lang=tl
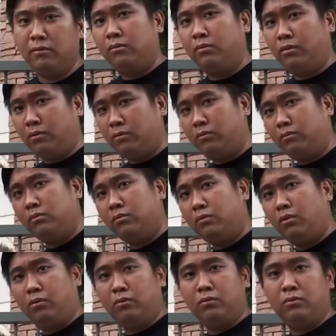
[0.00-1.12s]
Lo,
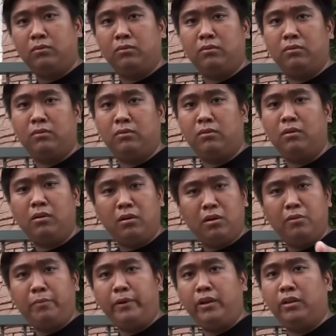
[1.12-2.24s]
oh, ano
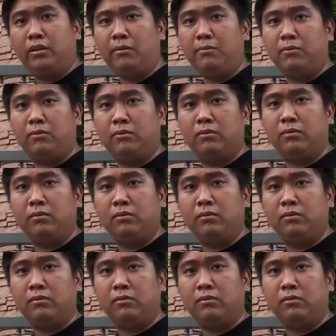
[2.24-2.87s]
ba inintay mo?